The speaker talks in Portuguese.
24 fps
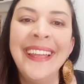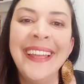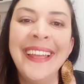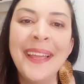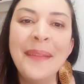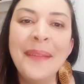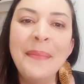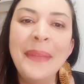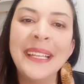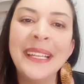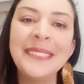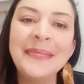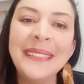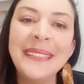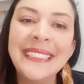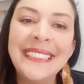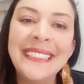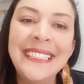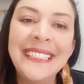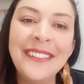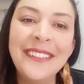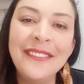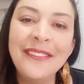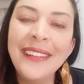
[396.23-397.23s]
Mesmo
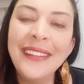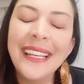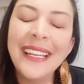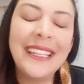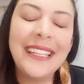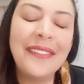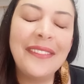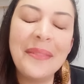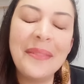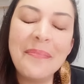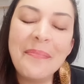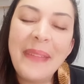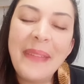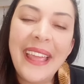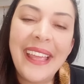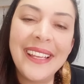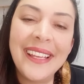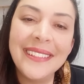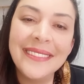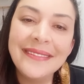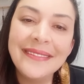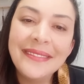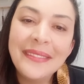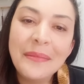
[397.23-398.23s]
assim, eu nunca estava
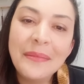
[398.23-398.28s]
bem.